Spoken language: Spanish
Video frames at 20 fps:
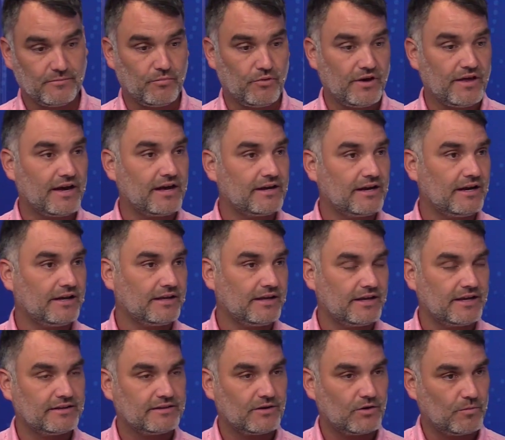puedan
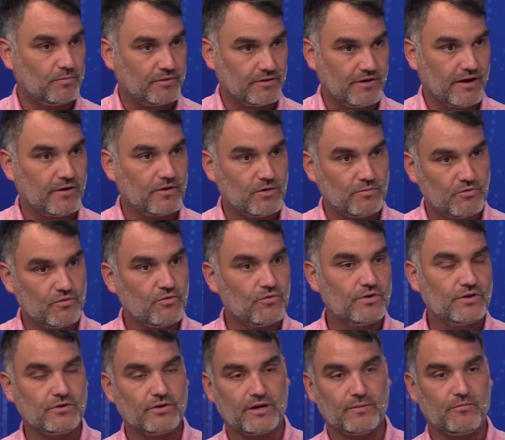elegir entre los privados y lo
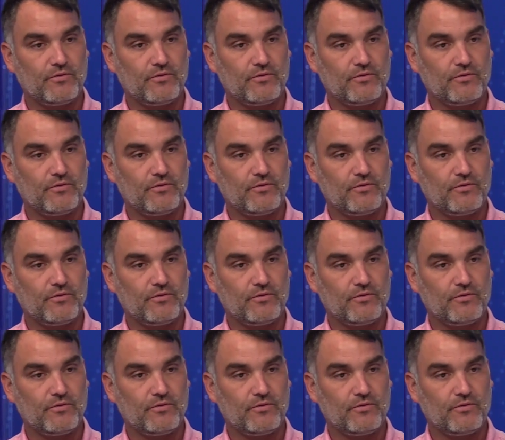público, que